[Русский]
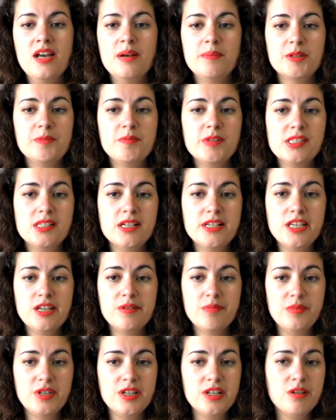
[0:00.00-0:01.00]

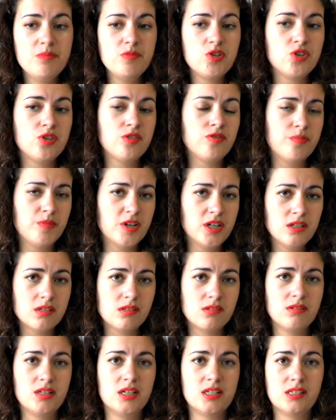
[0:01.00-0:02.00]
подписанием мира между двумя
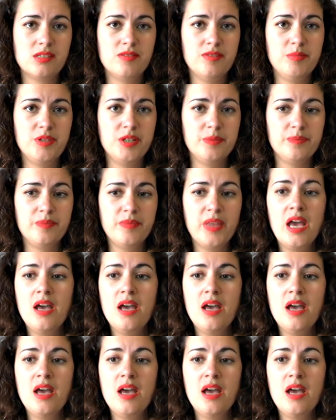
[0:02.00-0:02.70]
государствами.